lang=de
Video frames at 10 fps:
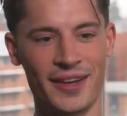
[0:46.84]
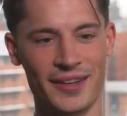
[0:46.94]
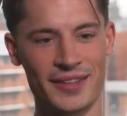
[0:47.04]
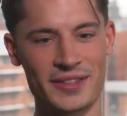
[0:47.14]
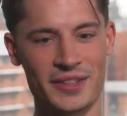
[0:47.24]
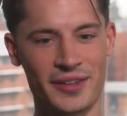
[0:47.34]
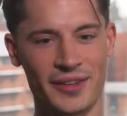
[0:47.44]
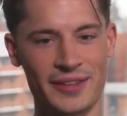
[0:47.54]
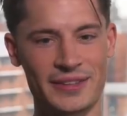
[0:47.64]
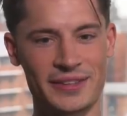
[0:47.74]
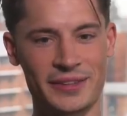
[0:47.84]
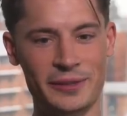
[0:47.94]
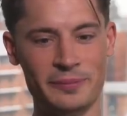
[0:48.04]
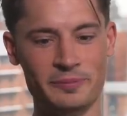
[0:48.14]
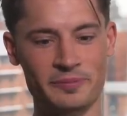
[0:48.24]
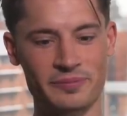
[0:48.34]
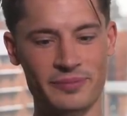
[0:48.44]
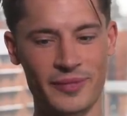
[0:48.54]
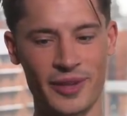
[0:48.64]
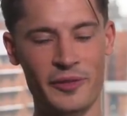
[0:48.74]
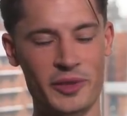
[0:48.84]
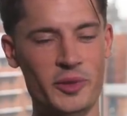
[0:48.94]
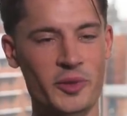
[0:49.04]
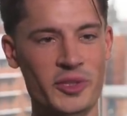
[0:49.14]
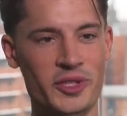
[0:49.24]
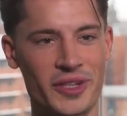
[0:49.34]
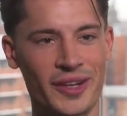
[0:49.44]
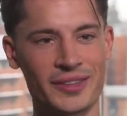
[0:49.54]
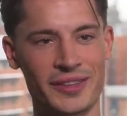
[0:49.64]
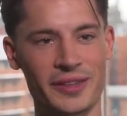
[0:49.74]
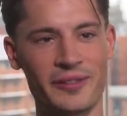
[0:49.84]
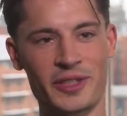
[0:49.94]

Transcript: dass ich da jetzt, ähm, ja, wenn ich durch die Stadt gehe,